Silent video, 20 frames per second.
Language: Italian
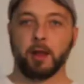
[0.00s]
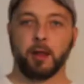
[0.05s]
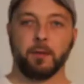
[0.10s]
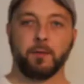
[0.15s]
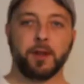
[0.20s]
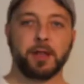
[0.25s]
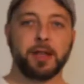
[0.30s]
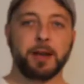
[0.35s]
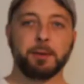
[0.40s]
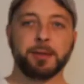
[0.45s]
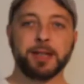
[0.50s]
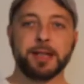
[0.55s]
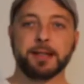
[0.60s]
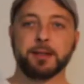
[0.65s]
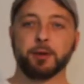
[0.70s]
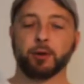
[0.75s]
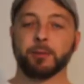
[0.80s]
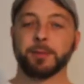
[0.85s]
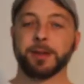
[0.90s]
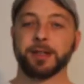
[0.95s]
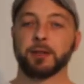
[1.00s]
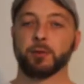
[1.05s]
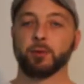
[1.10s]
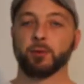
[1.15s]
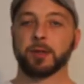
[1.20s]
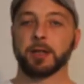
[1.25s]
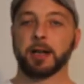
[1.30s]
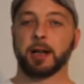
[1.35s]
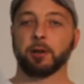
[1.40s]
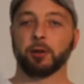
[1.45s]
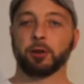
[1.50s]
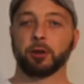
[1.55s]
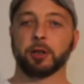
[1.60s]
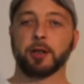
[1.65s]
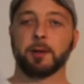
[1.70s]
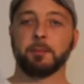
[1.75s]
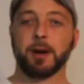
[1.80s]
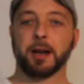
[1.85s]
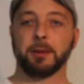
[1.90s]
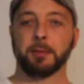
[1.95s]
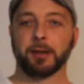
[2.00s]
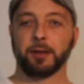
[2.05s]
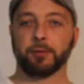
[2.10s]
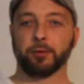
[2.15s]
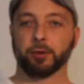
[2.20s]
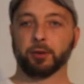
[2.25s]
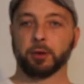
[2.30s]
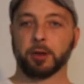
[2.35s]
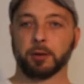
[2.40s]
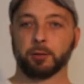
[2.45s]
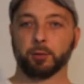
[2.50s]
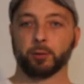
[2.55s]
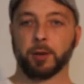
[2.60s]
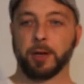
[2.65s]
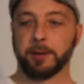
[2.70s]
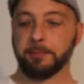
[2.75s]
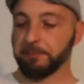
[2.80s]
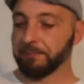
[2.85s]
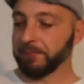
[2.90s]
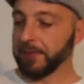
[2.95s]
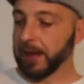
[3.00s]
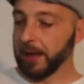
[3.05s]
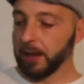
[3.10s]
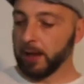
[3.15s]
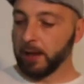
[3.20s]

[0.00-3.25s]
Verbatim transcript: Vediamo adesso come si usa l'olio da barba di fondonatura.